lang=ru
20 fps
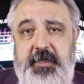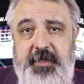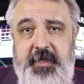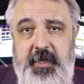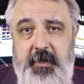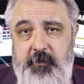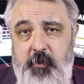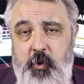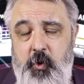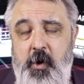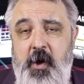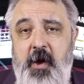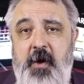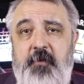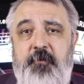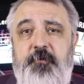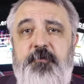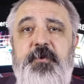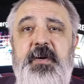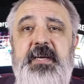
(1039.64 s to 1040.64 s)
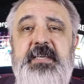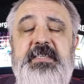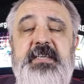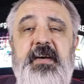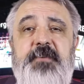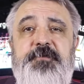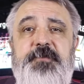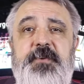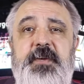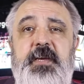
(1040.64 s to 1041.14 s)
ему
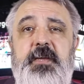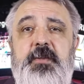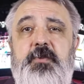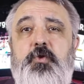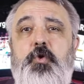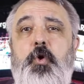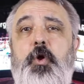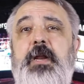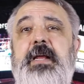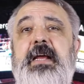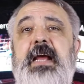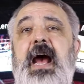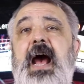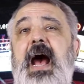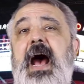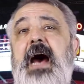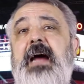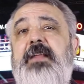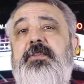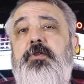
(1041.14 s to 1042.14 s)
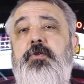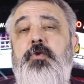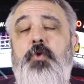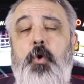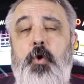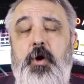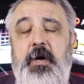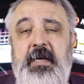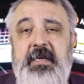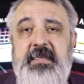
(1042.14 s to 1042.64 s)
вызов. И только
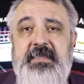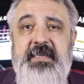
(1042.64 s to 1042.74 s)
одно,